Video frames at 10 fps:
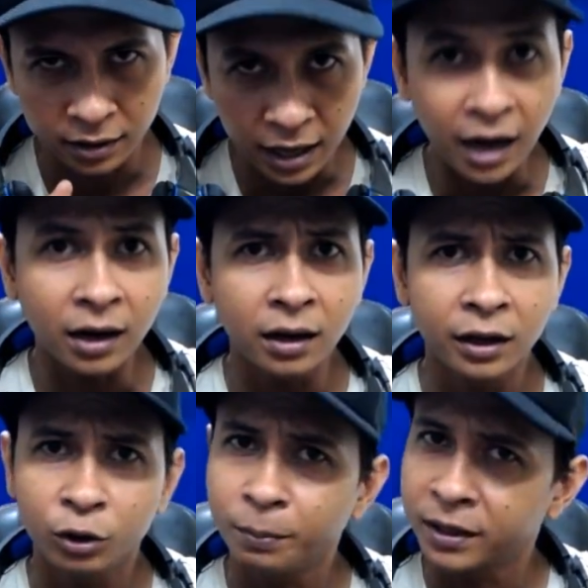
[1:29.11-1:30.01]
car
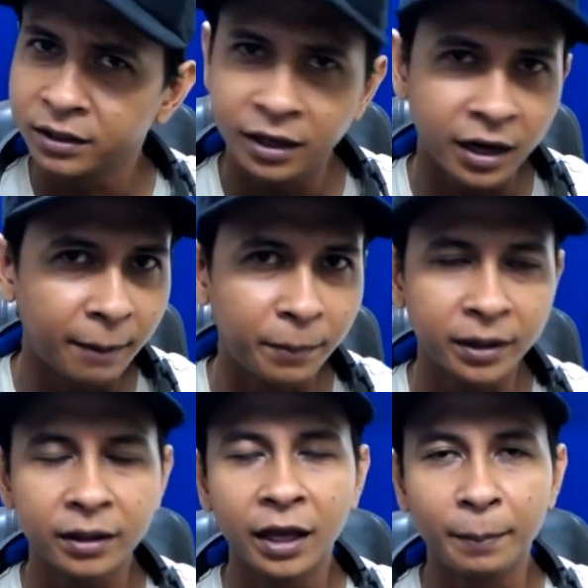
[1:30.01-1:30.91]
itu pasti didapat
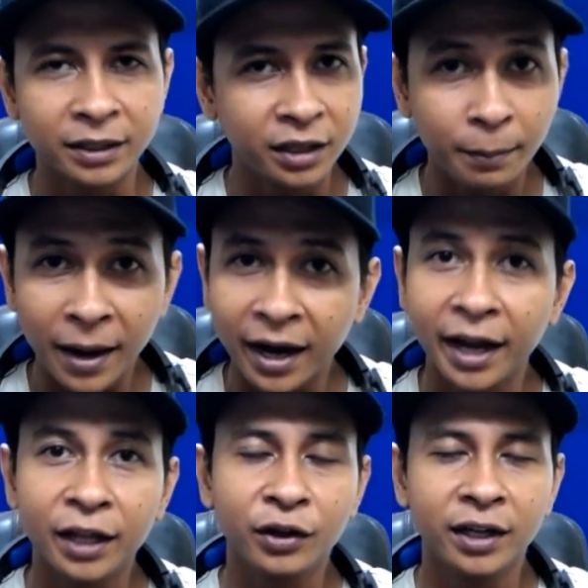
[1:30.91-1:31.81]
eh pasti
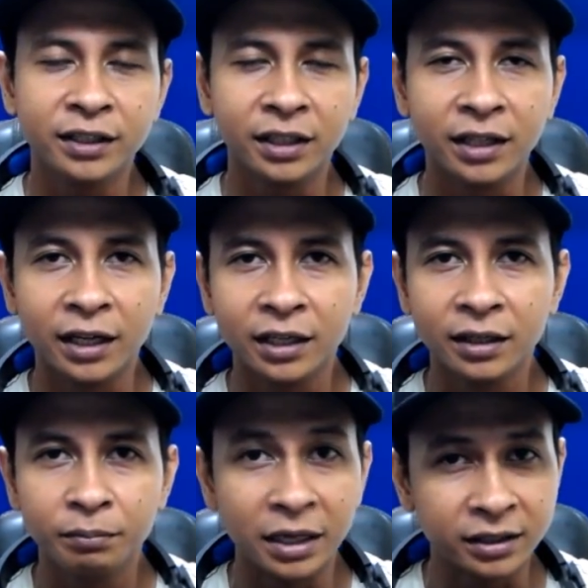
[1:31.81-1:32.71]
dipakai gitu guys ya dan
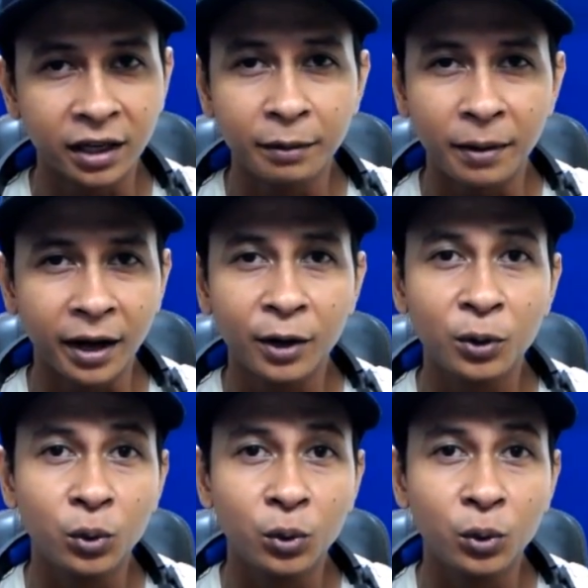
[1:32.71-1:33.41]
biasanya dipakai